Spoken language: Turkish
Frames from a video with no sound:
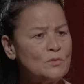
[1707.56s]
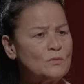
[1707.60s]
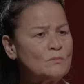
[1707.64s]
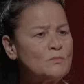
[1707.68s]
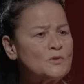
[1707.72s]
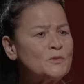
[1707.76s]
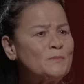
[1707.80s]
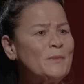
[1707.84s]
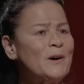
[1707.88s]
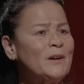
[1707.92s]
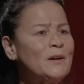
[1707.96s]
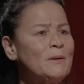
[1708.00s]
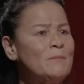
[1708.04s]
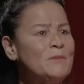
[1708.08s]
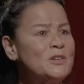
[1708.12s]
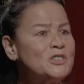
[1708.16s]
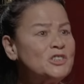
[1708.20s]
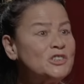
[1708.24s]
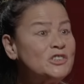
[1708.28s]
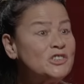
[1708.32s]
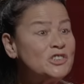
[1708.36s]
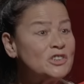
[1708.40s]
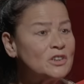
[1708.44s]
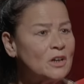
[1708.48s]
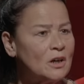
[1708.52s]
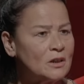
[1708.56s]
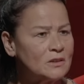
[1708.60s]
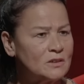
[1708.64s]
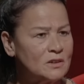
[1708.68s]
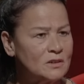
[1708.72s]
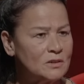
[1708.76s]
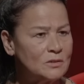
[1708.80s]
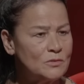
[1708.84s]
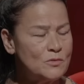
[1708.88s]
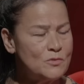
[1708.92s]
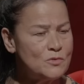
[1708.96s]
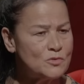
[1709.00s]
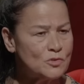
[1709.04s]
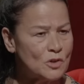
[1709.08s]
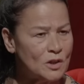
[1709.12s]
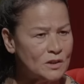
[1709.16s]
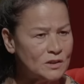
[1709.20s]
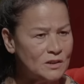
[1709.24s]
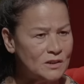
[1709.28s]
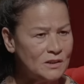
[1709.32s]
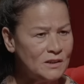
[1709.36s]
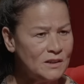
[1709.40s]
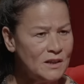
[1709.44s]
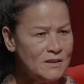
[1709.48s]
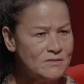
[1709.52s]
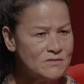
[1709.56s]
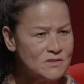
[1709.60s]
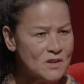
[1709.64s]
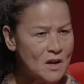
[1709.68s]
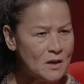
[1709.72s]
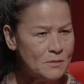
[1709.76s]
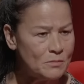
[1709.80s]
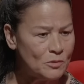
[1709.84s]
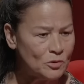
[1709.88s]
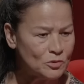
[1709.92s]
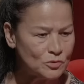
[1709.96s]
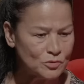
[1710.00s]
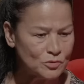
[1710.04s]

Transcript: Tutmuş bana beşinci kat. Üst katta da ev sahibi